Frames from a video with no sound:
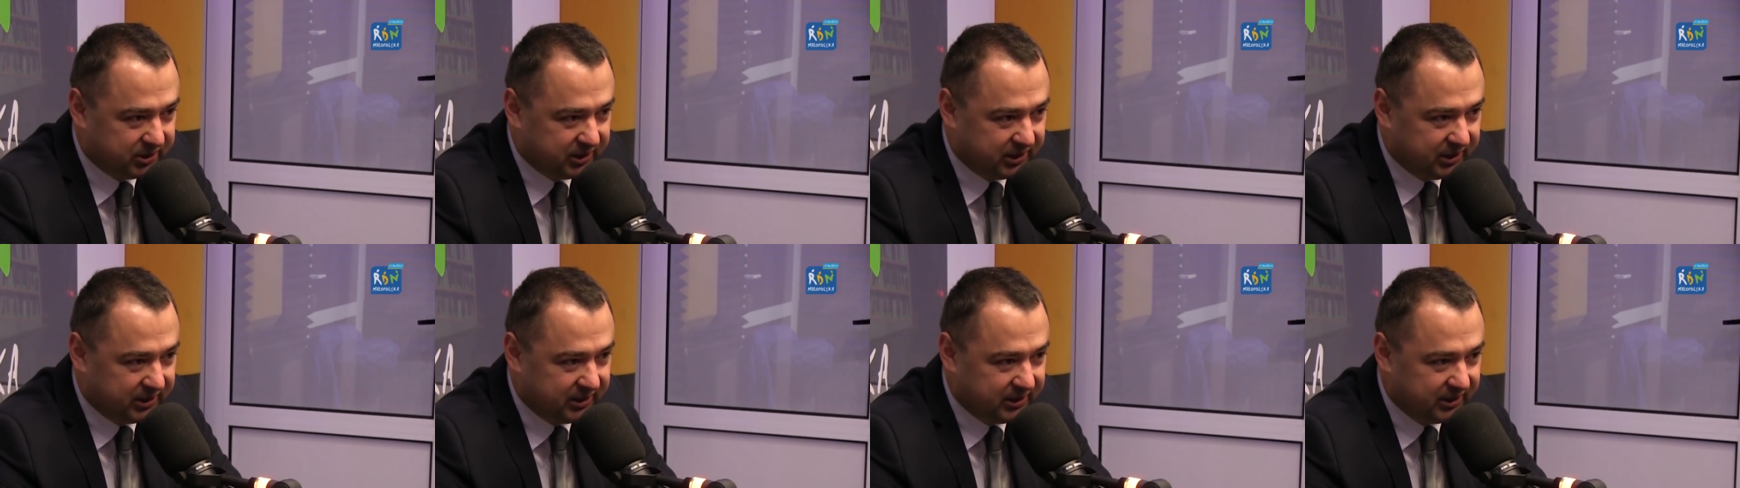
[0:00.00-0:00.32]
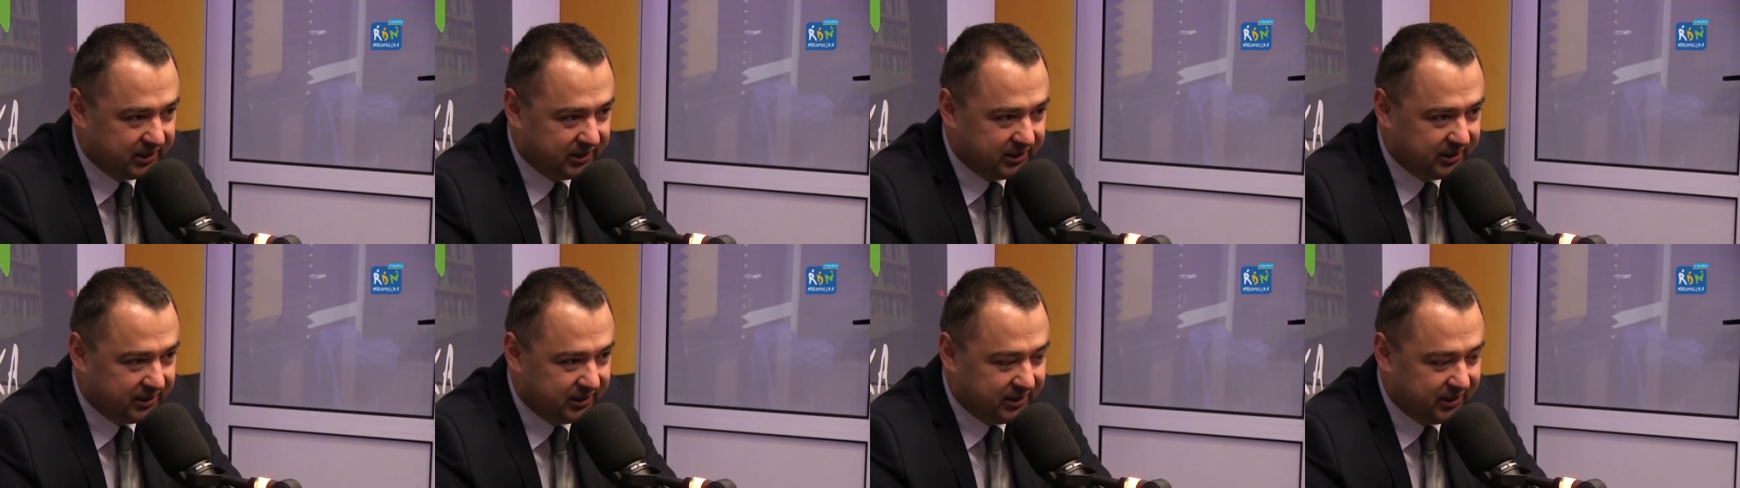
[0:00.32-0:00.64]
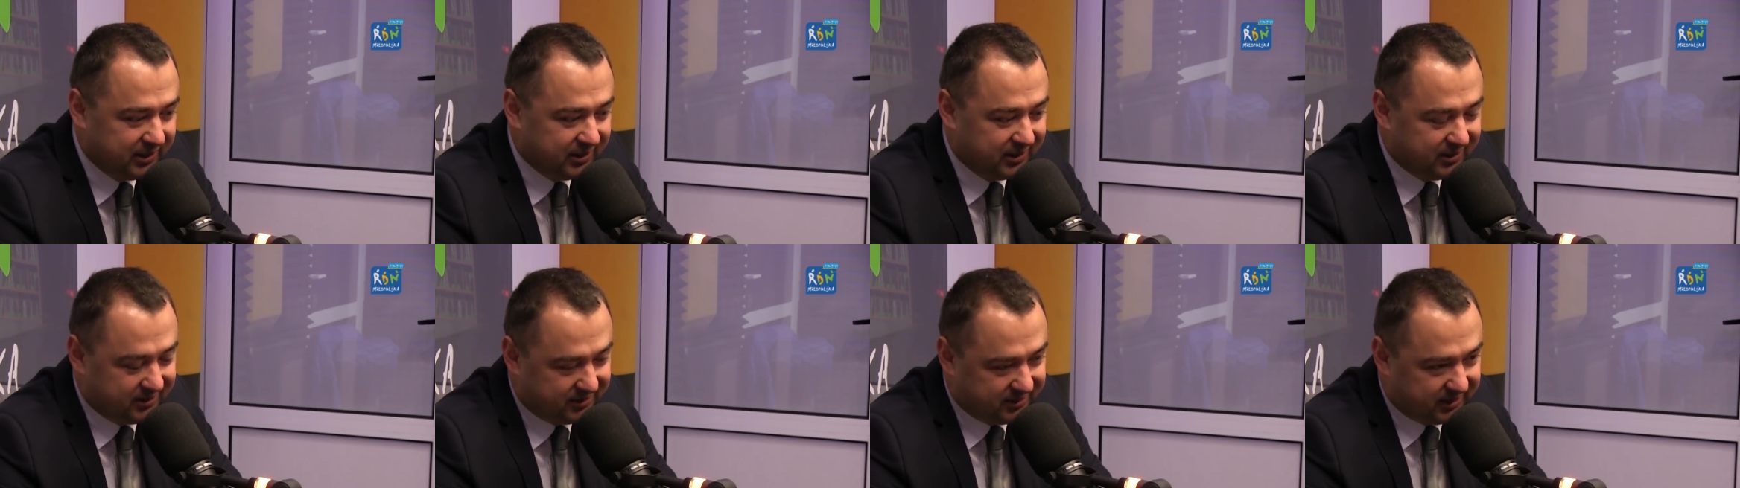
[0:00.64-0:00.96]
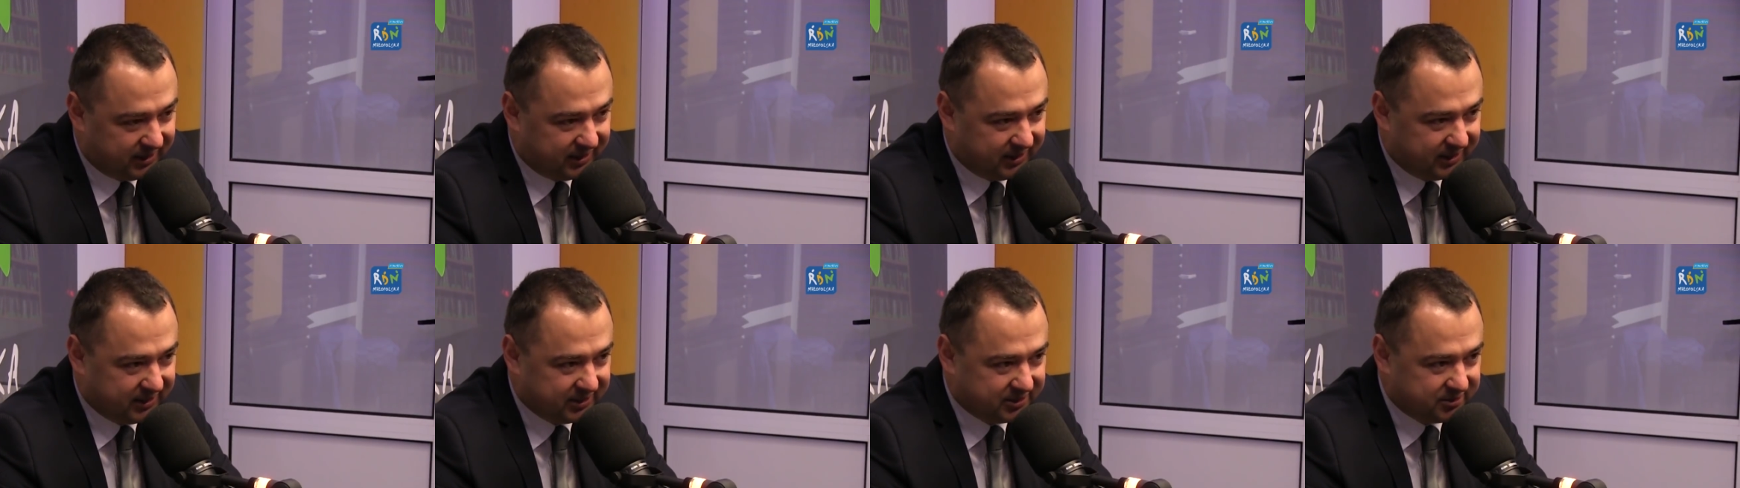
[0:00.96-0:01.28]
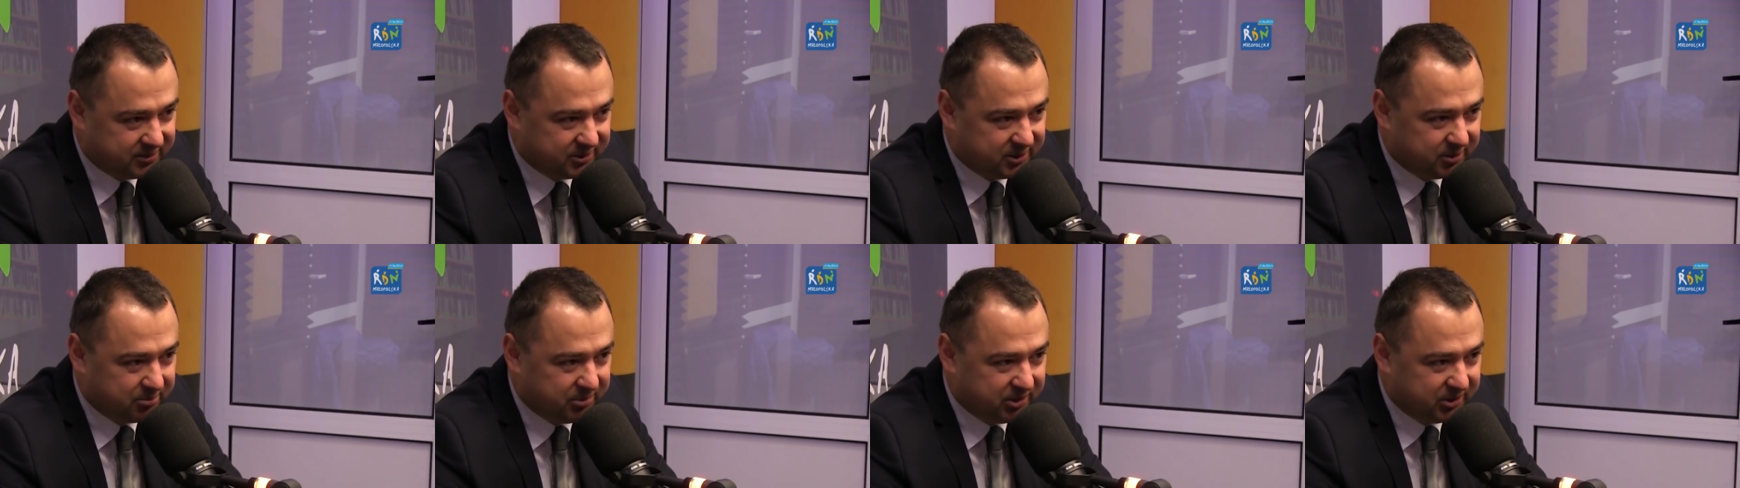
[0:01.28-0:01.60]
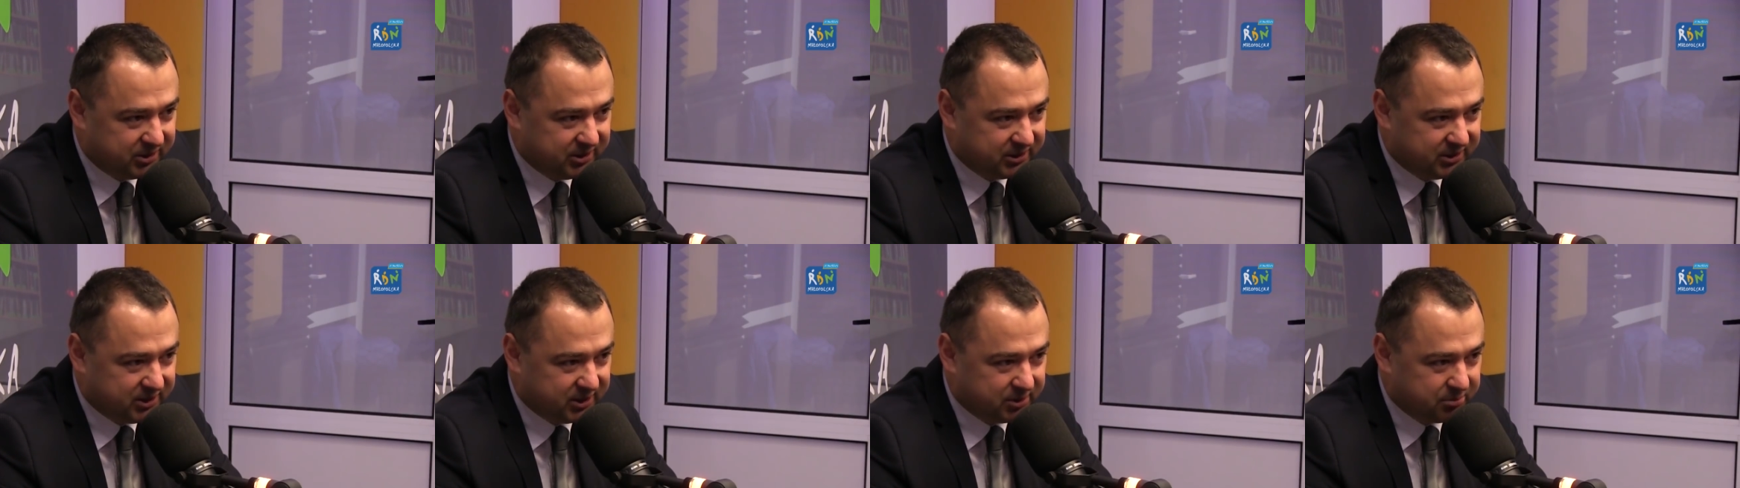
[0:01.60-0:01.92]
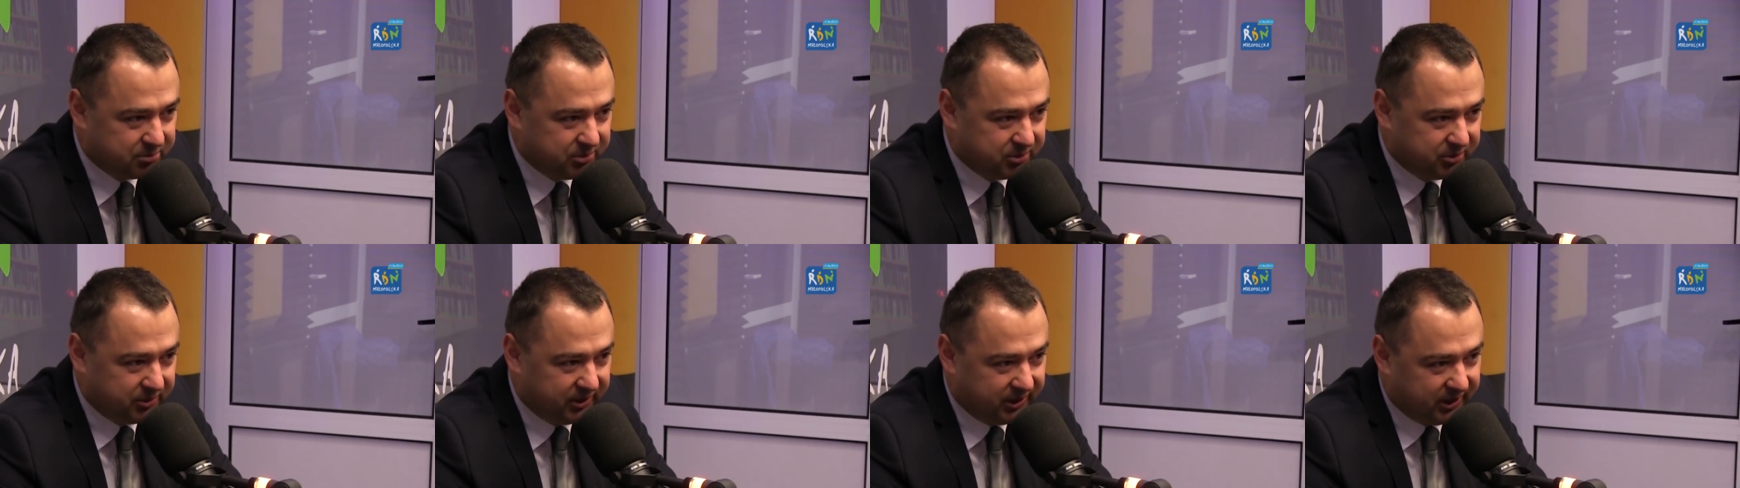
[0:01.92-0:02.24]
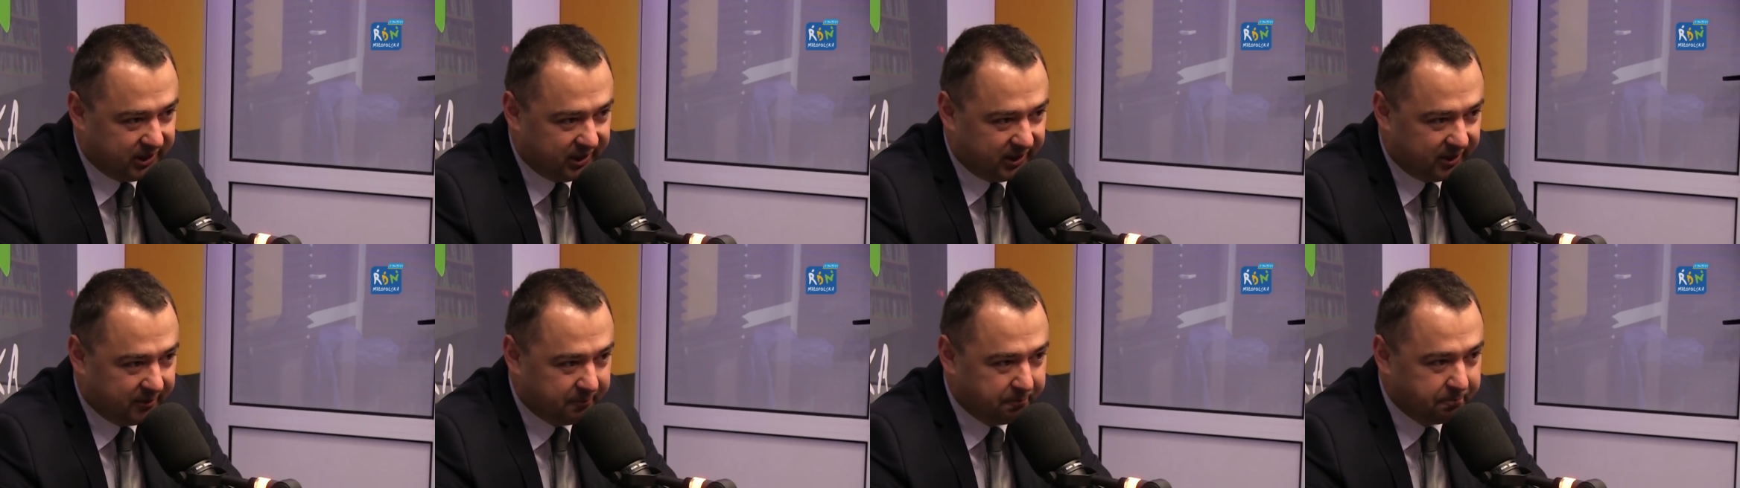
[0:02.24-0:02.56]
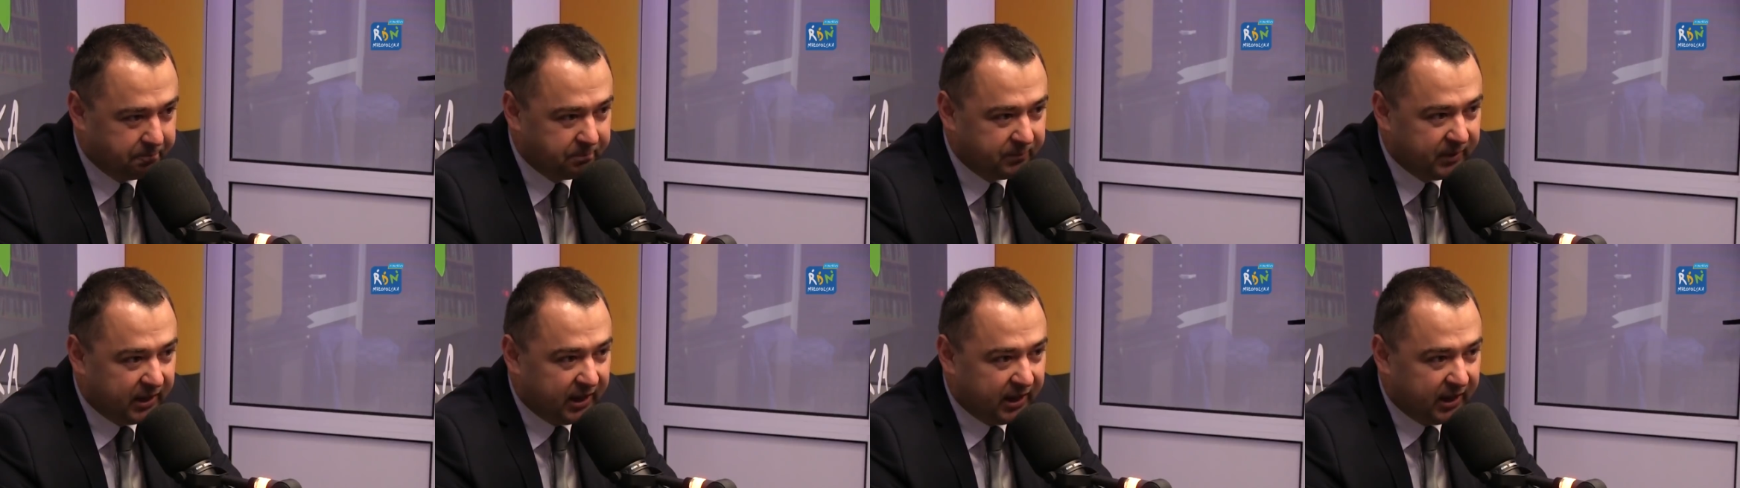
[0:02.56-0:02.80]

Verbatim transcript: Jakieś gwiazdy, proszę tak zdradzić. Jest, w sobotę zespół Ira,